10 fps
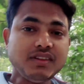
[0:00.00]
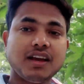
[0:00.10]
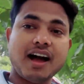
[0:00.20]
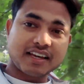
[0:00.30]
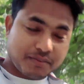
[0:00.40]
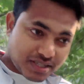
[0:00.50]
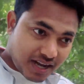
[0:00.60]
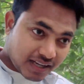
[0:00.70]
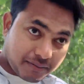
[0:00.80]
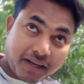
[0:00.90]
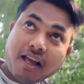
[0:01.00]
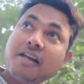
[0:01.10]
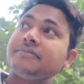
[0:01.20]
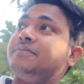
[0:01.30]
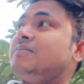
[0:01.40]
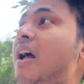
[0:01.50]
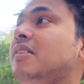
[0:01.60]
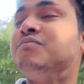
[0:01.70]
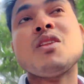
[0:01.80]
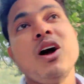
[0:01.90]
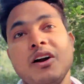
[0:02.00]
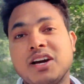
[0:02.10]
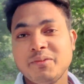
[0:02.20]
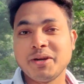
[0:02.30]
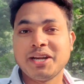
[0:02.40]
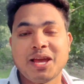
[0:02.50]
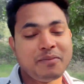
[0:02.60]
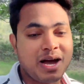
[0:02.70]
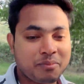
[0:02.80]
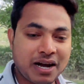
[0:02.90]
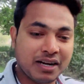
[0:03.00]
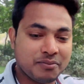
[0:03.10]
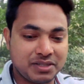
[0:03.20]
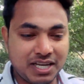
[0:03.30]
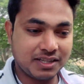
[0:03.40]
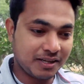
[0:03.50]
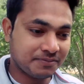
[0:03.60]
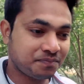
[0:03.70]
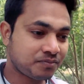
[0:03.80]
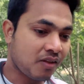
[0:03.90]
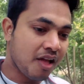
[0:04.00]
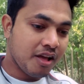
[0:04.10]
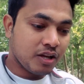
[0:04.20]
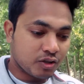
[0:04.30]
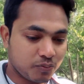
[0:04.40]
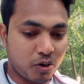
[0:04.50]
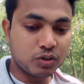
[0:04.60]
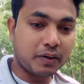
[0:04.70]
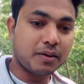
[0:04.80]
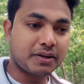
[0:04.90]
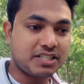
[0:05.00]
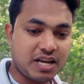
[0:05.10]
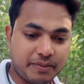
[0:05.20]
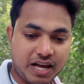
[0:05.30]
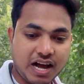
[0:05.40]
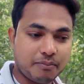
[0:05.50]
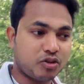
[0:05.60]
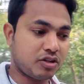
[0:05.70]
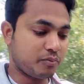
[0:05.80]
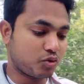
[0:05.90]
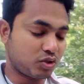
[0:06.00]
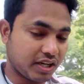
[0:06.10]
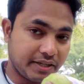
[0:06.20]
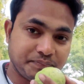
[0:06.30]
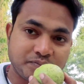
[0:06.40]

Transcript: खा के मज़ा आ गया भाई और गर्मी के टाइम में आम खाने में मज़ा आता है क्योंकि बहुत बड़ा बगीचा है मेरा आम और अमरूद का